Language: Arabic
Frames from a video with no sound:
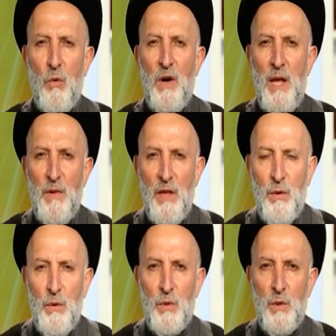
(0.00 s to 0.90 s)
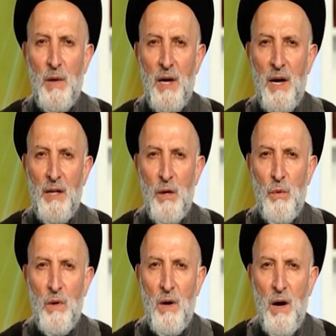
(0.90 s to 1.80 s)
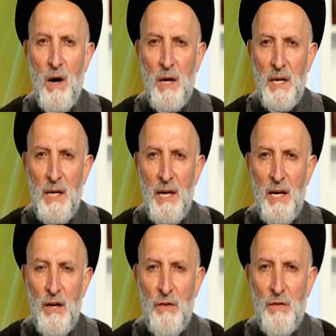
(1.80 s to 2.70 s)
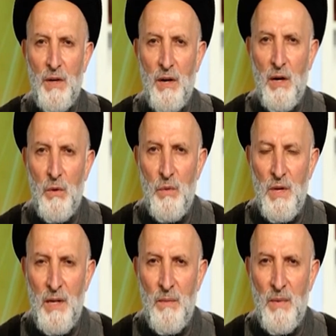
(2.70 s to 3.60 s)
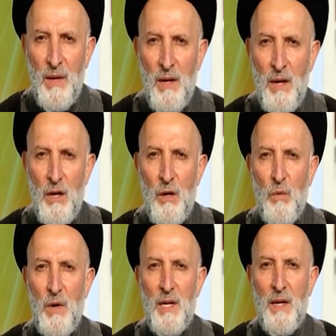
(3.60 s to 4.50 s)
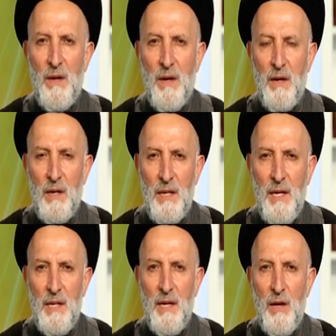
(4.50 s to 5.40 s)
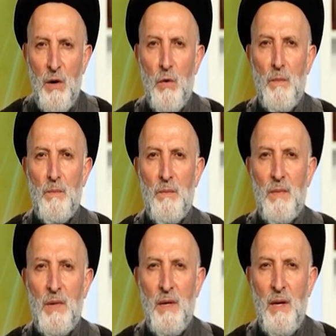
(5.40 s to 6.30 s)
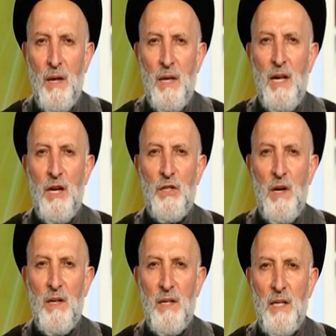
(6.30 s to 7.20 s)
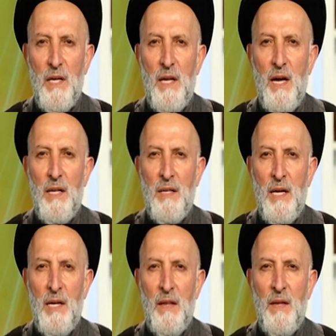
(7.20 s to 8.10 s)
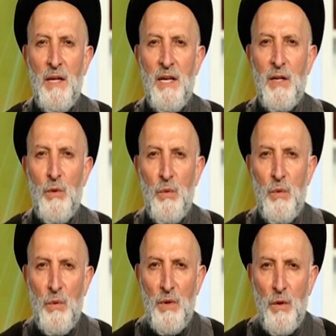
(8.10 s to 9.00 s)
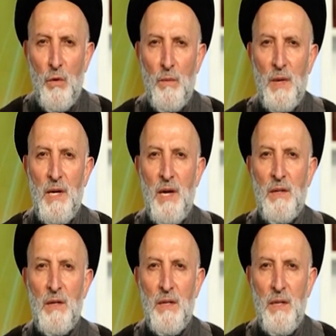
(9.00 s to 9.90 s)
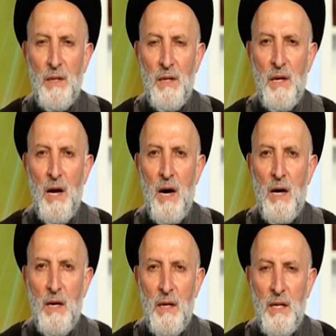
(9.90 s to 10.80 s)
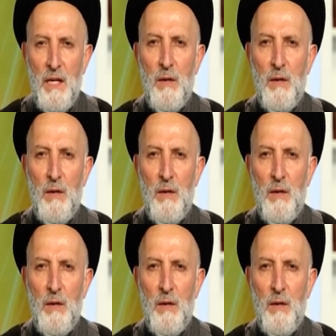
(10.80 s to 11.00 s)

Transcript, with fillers: ولم يذكر سبحانه القائل في قوله واذا قيل لهم للاشاره الى ان الذين يدعونهم الى طريق الحق